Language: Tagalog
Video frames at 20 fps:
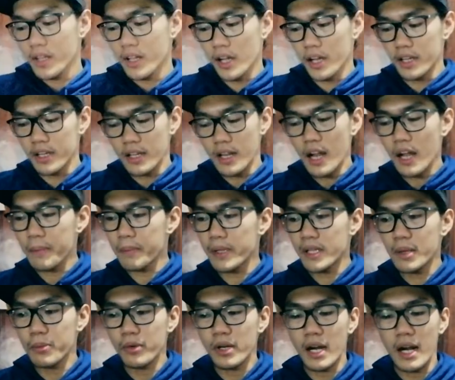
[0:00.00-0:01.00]
Ngayon,
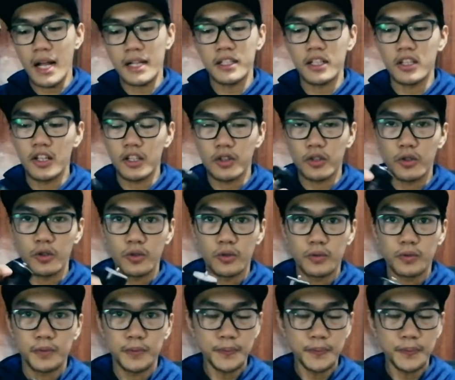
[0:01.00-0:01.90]
kakabit na muna natin itong